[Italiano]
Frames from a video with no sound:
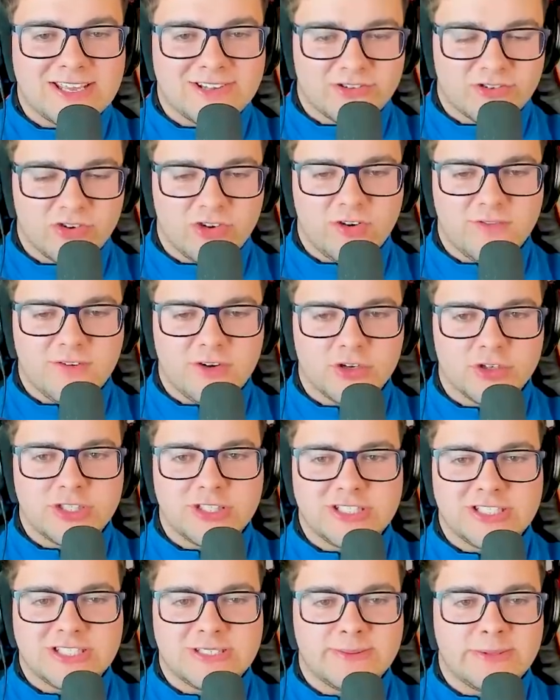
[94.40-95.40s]
sono
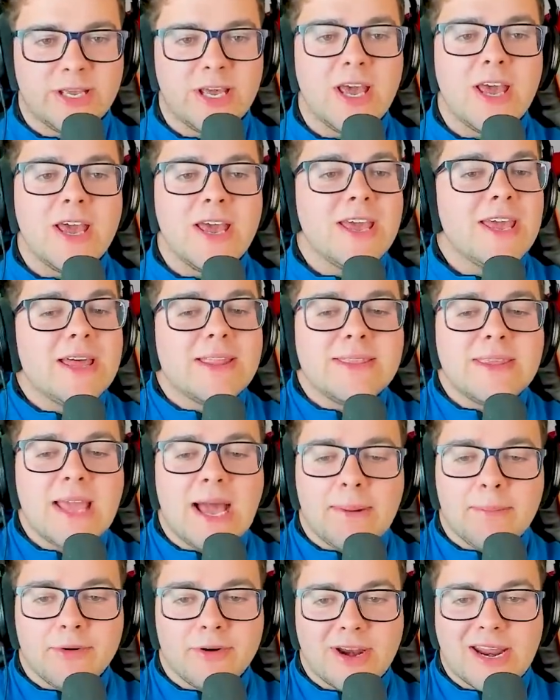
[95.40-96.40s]
velocissimi E andiamo,